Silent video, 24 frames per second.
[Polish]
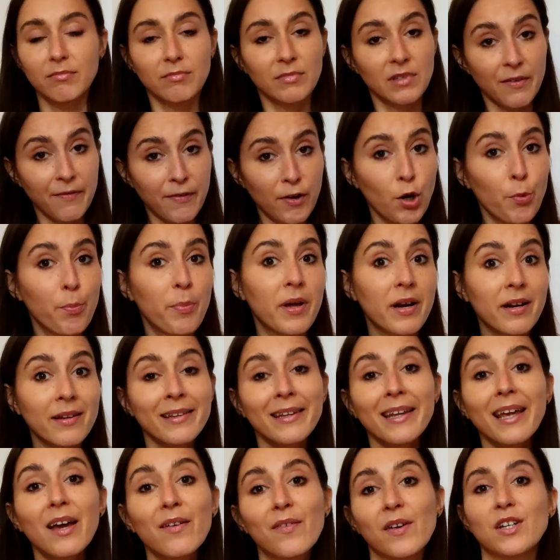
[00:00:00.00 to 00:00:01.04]
Deweloper
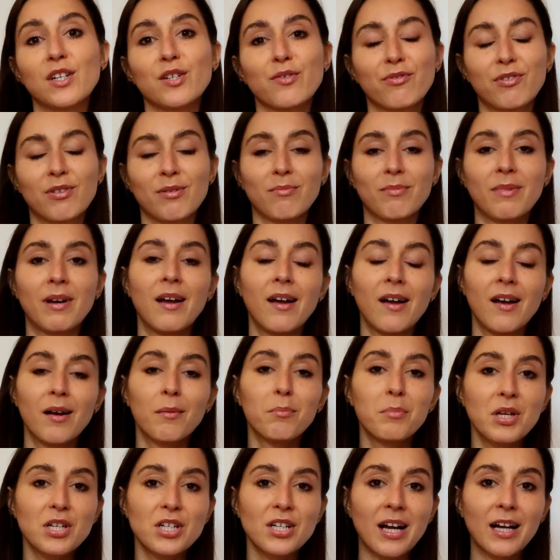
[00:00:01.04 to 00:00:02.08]
nie wie, czy w tym
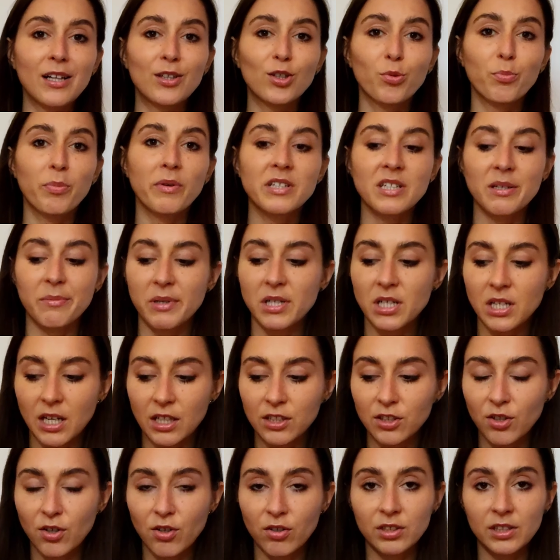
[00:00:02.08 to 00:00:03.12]
mieszkaniu będzie
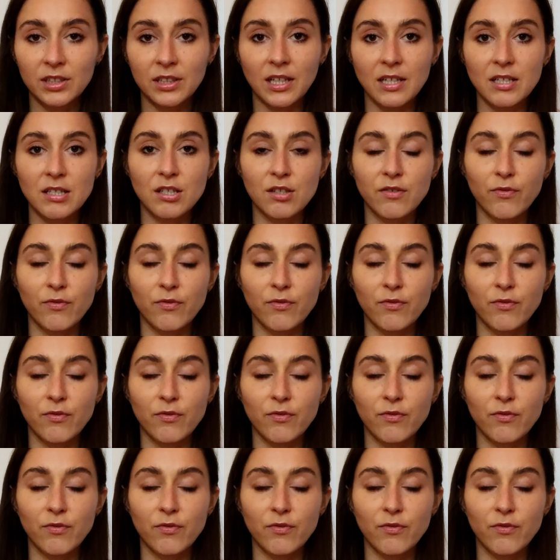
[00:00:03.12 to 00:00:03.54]
mieszkać rodzina z